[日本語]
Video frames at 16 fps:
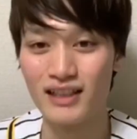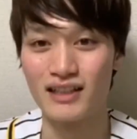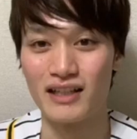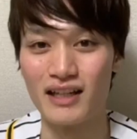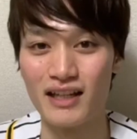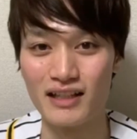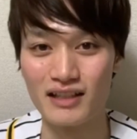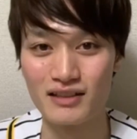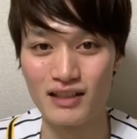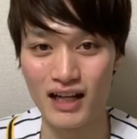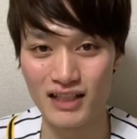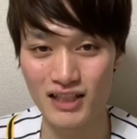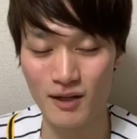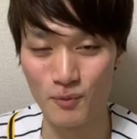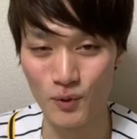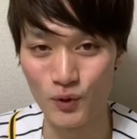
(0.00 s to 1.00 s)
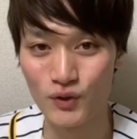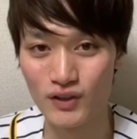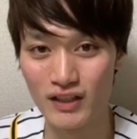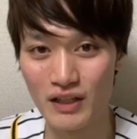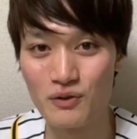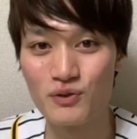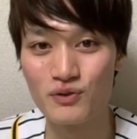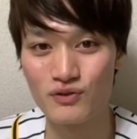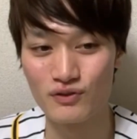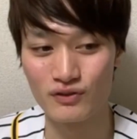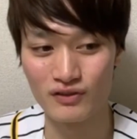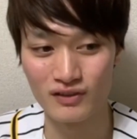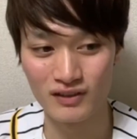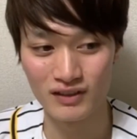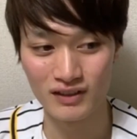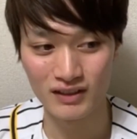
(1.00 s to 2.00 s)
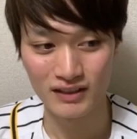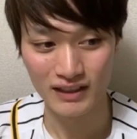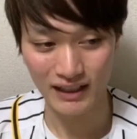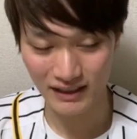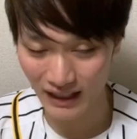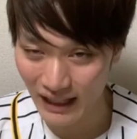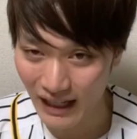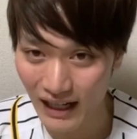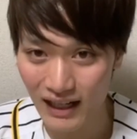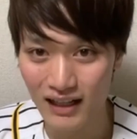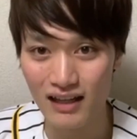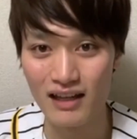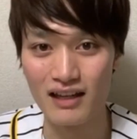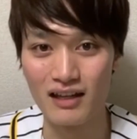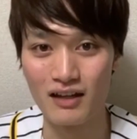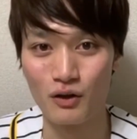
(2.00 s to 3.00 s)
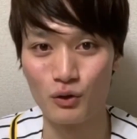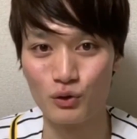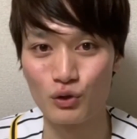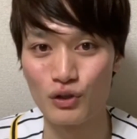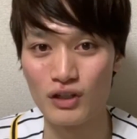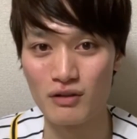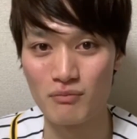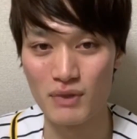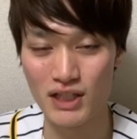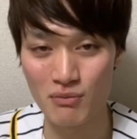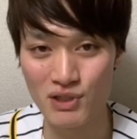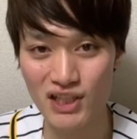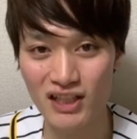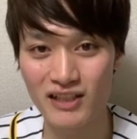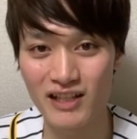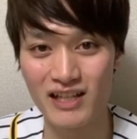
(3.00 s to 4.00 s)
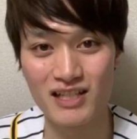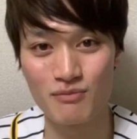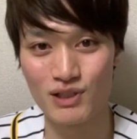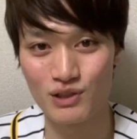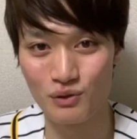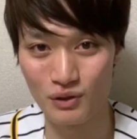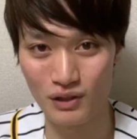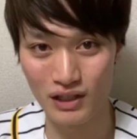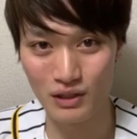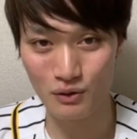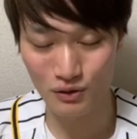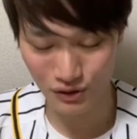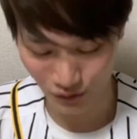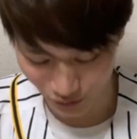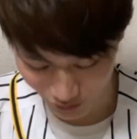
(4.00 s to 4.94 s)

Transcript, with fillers: えー、明日も出るんやったら、えー、本当にめちゃめちゃ期待しますのでよろしく